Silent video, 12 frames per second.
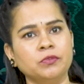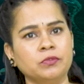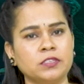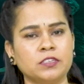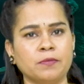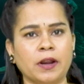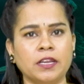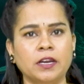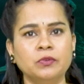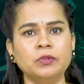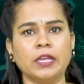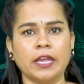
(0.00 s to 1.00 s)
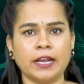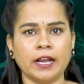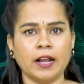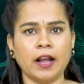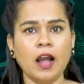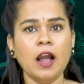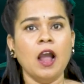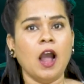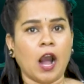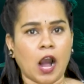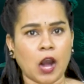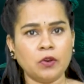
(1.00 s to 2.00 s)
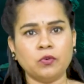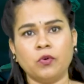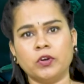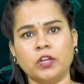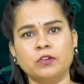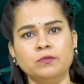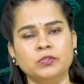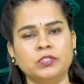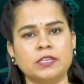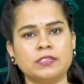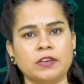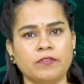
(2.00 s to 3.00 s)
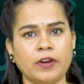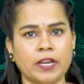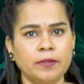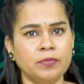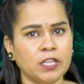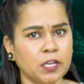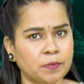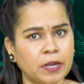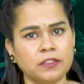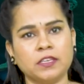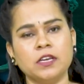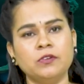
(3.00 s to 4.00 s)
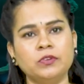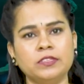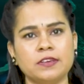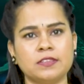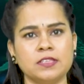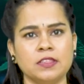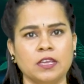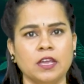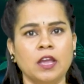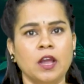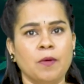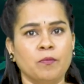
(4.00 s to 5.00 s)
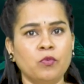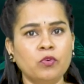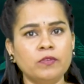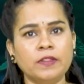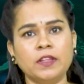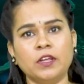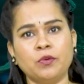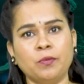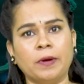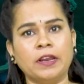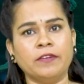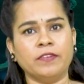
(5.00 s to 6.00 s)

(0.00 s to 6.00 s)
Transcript: టూరిస్ట్ మహిళను ఏకంగా ఆరు కోట్లకు ముంచేసిన వైనం దిగ్భ్రాంతికి గురిచేసింది మూడు వందల రూపాయల